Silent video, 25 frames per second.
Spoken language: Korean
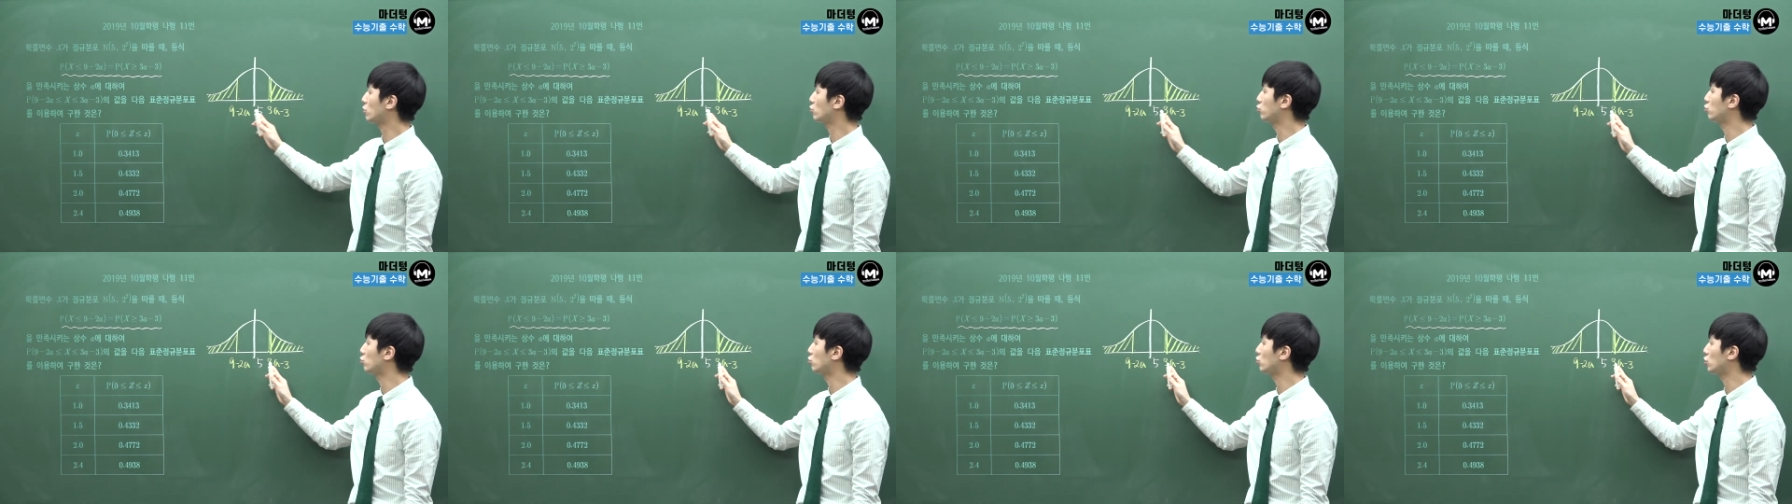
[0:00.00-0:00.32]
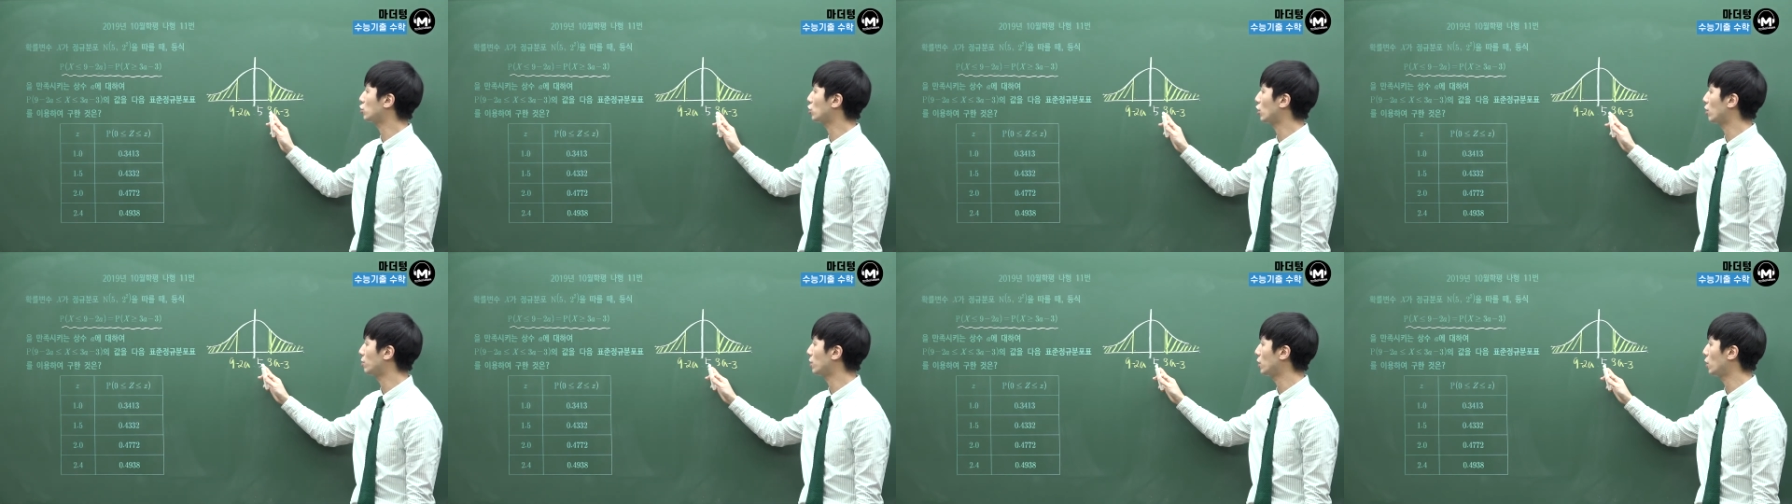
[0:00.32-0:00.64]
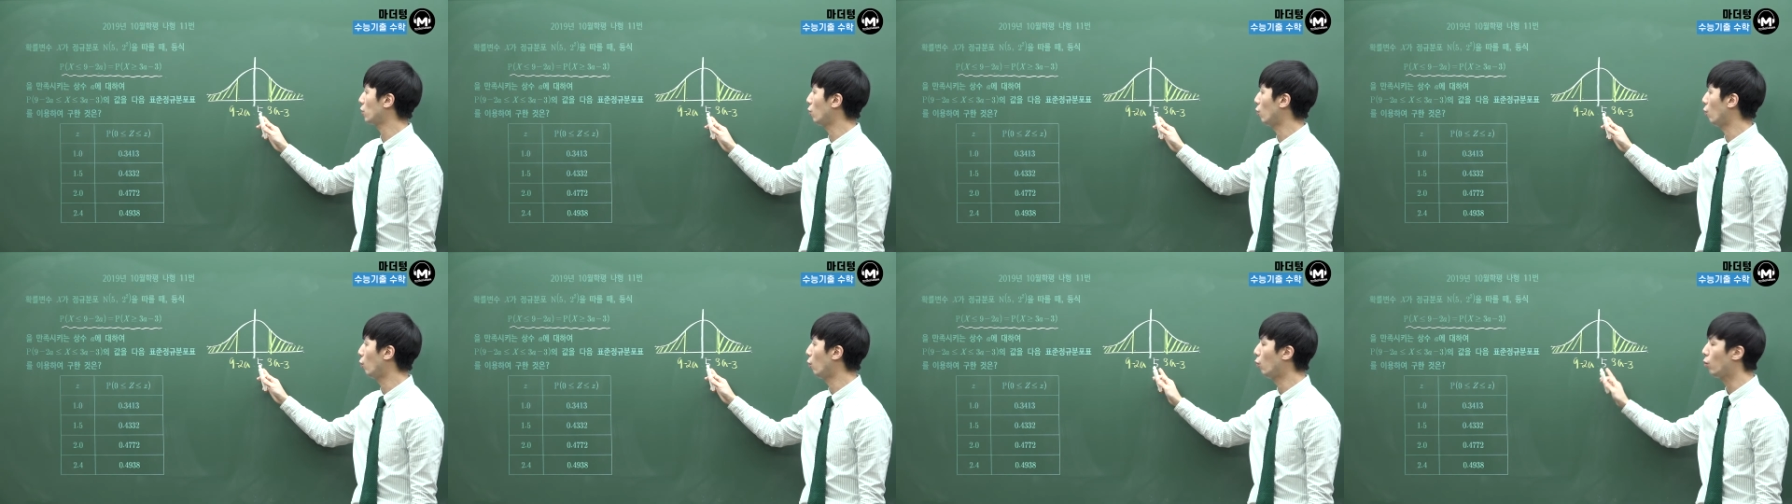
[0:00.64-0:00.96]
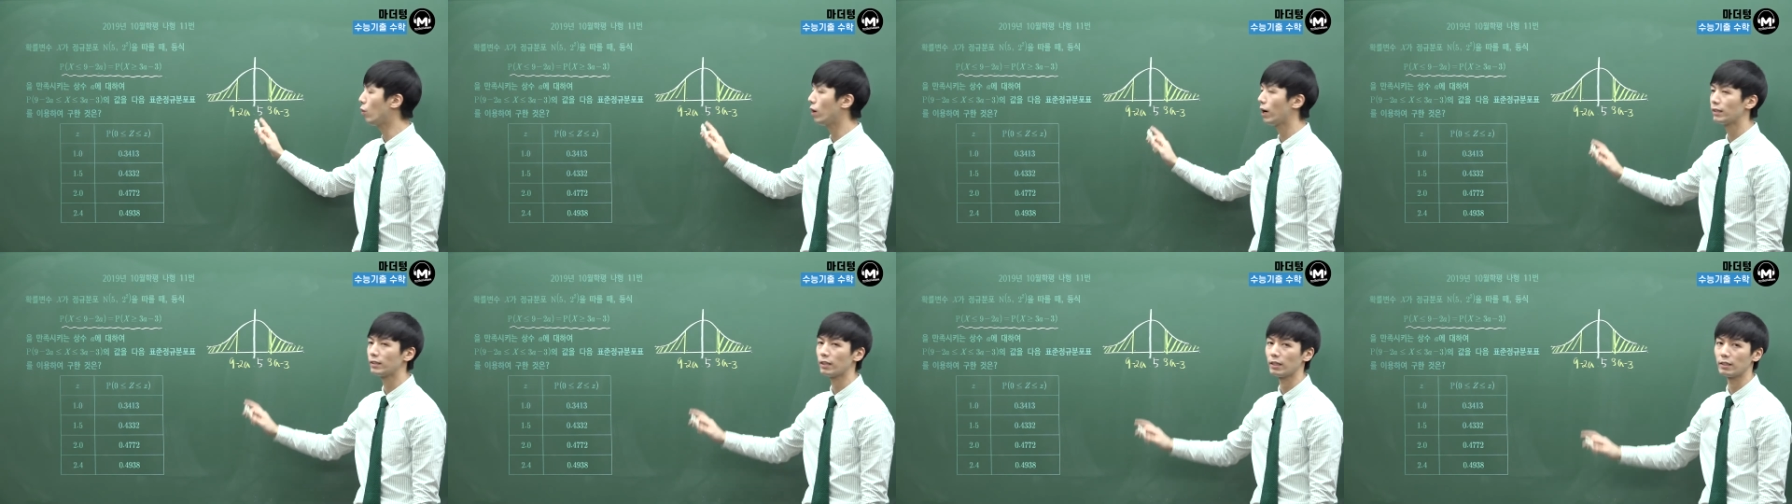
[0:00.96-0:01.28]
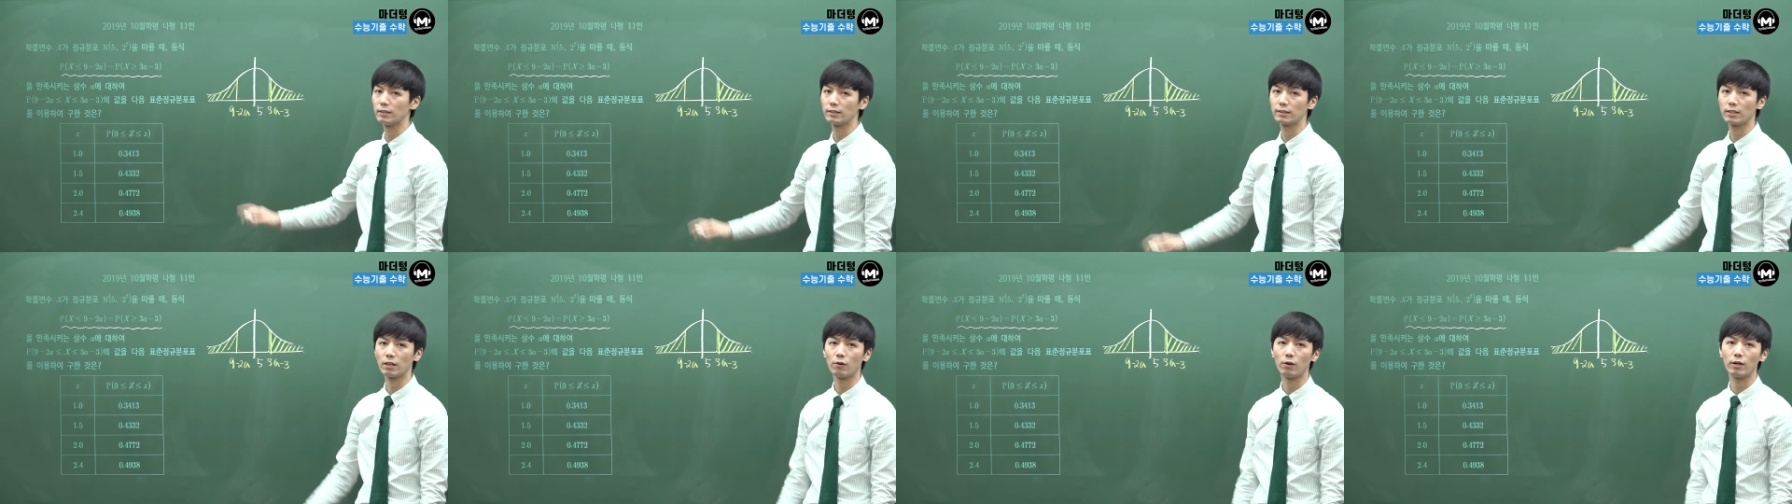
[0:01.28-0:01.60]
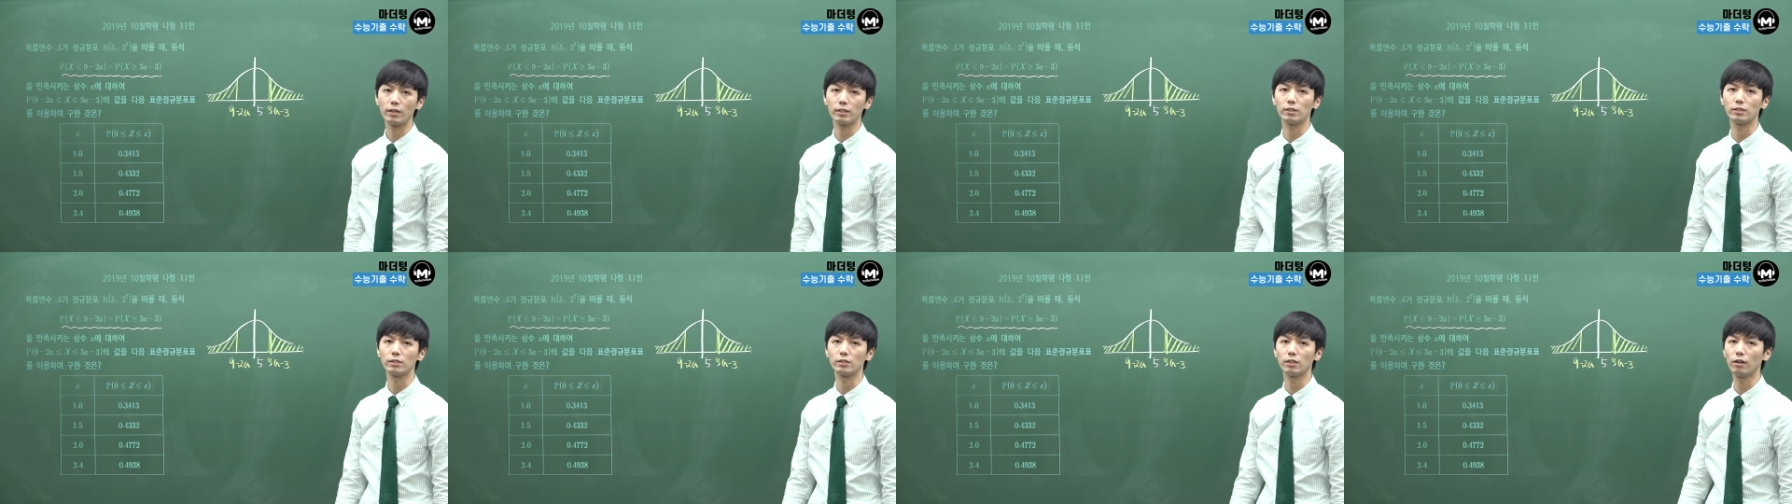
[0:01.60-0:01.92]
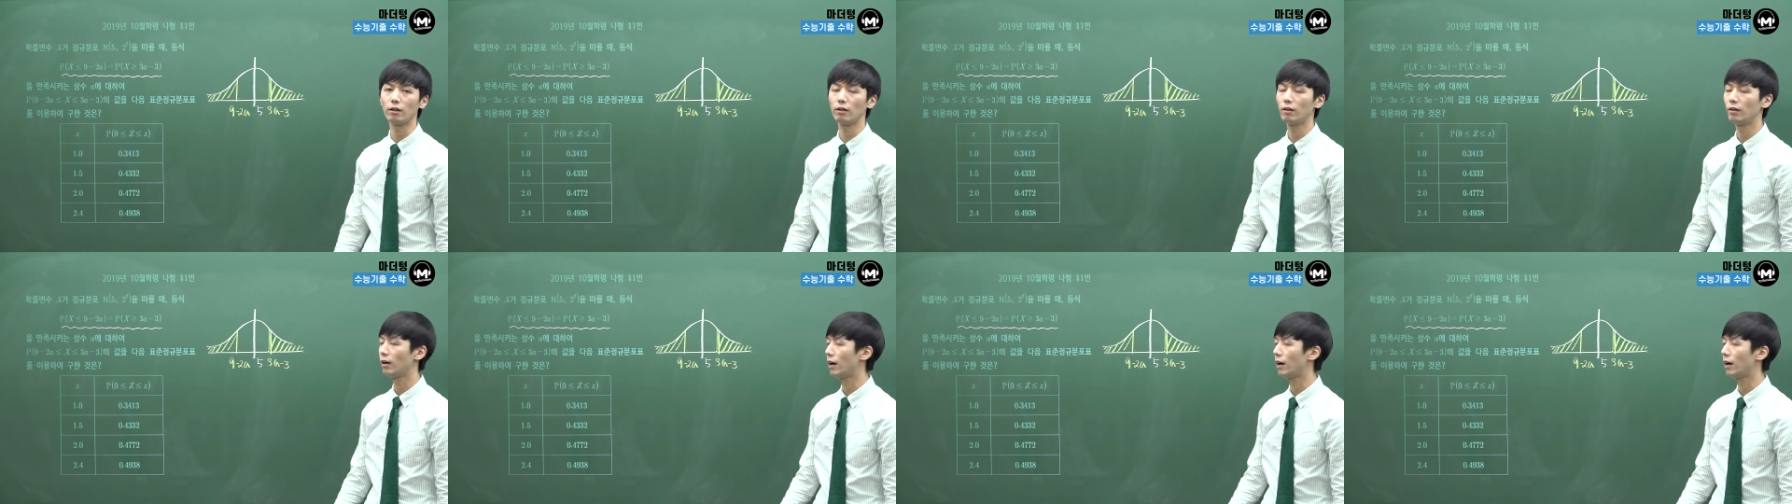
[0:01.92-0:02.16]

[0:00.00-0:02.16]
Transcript: 중점이 5가 되는 상황이죠.